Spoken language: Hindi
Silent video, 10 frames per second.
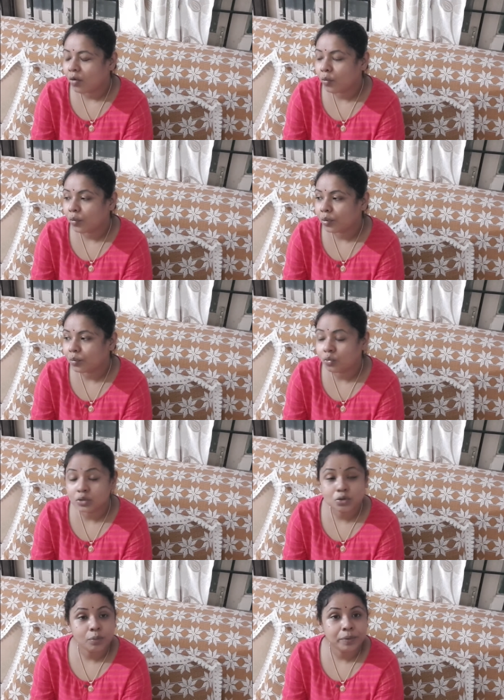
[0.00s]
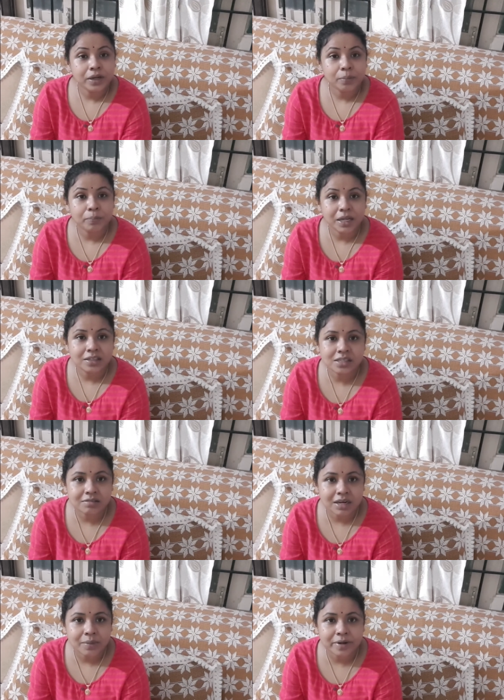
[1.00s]
और उसको फिर हम प्लास्टिक
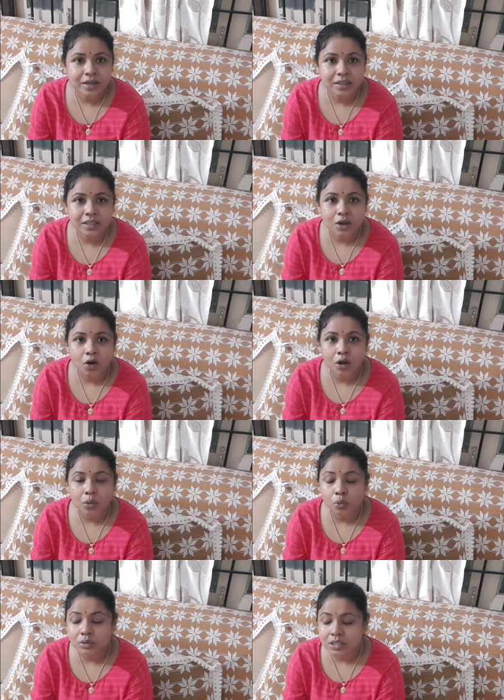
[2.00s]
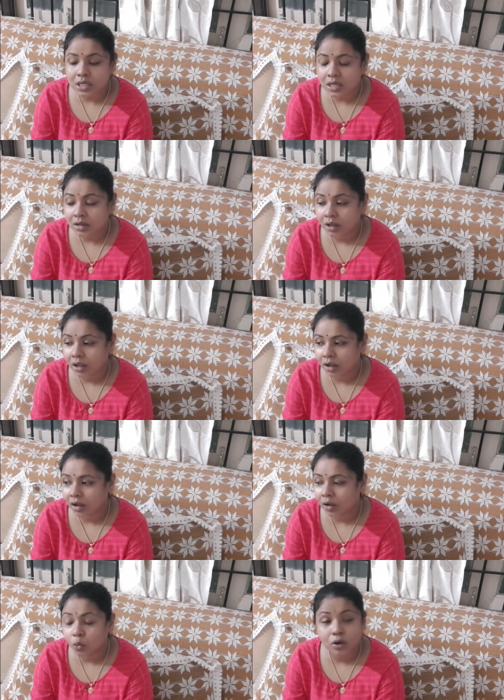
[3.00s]
वाला में रख लिए और उसी
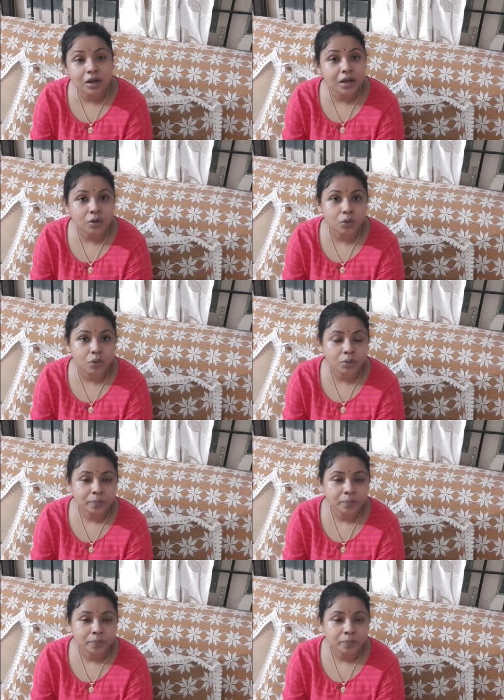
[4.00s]
गुल्लक को